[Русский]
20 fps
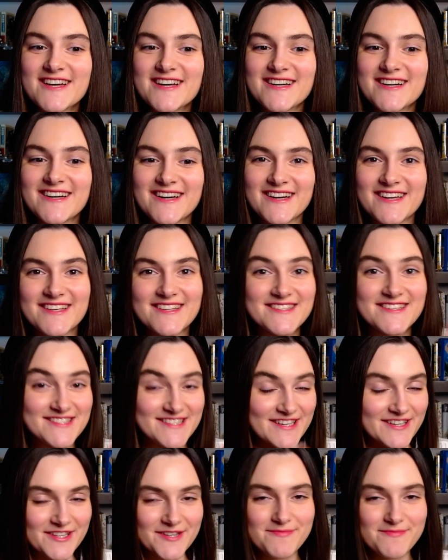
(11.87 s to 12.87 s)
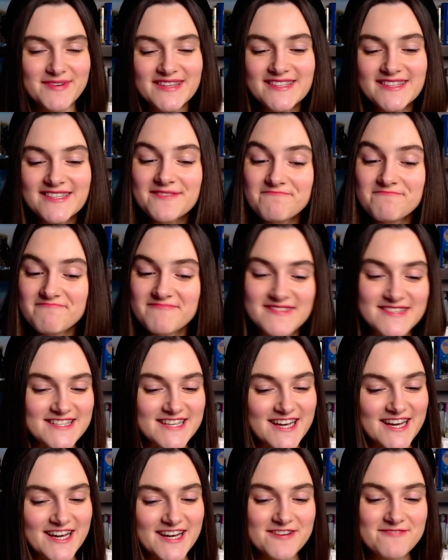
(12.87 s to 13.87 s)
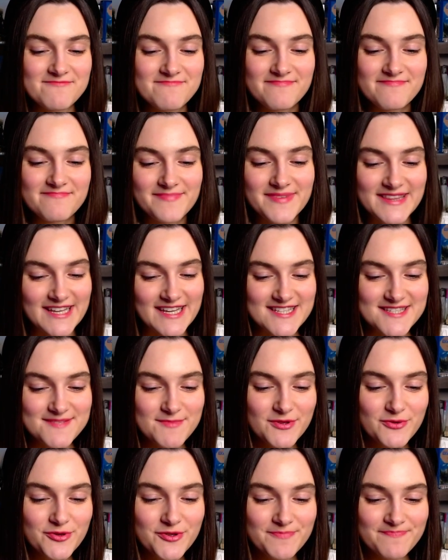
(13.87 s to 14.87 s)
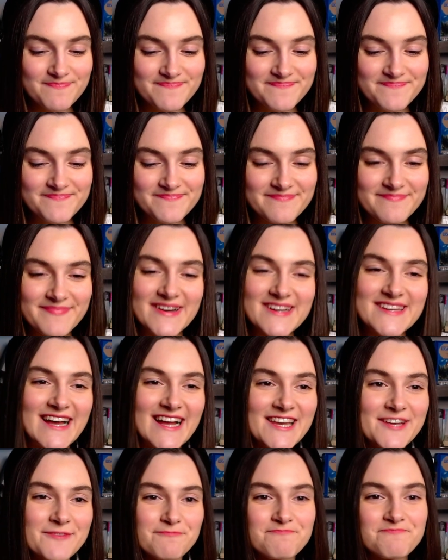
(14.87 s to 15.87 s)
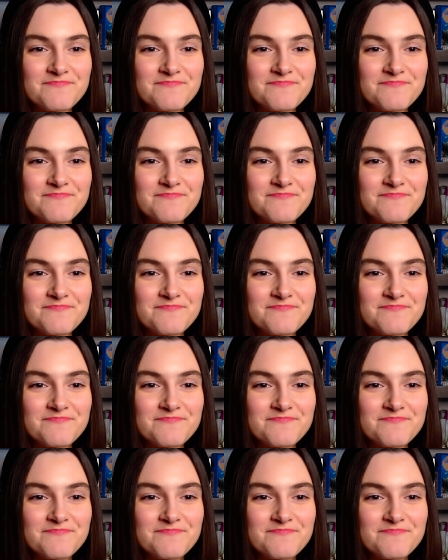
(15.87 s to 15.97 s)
Э, и сделаем это за 15 минут. Погнали!